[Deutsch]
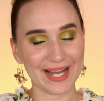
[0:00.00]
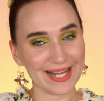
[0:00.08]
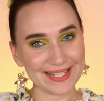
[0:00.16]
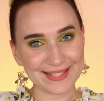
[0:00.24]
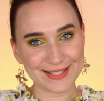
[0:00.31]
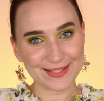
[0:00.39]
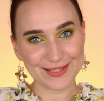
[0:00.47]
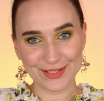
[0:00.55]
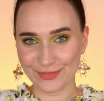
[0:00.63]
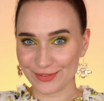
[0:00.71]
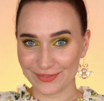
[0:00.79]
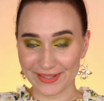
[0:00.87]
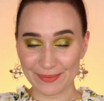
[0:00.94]
Als erstes
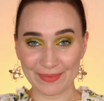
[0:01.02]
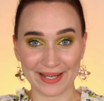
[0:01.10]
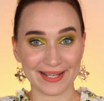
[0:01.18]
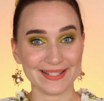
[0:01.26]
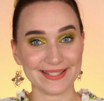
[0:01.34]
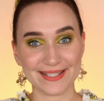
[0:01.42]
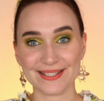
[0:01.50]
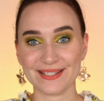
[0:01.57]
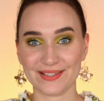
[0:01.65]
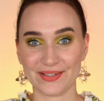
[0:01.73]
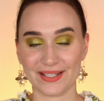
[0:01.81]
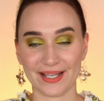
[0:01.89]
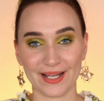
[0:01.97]
hoffe ich wie immer, dass
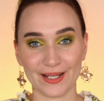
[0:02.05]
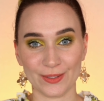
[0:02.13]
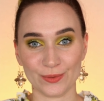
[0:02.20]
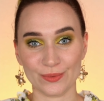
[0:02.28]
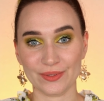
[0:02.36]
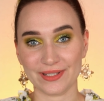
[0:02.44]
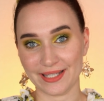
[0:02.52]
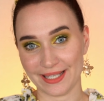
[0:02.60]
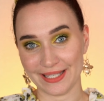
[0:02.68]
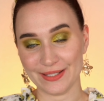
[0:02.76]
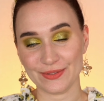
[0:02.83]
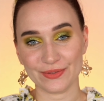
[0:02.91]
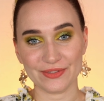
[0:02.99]
es euch allen gut
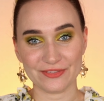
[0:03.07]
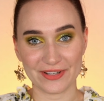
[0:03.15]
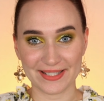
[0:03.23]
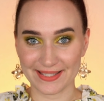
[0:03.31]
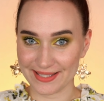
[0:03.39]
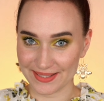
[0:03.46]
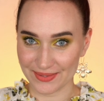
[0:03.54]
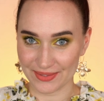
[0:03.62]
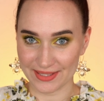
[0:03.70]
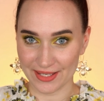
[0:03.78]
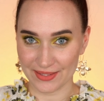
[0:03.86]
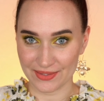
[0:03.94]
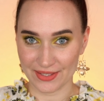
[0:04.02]
geht und falls es nicht so
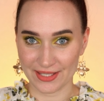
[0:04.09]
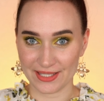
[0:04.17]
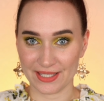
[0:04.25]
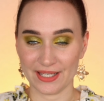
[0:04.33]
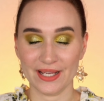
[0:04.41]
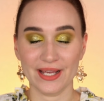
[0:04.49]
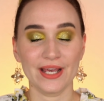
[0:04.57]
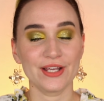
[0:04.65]
sein sollte,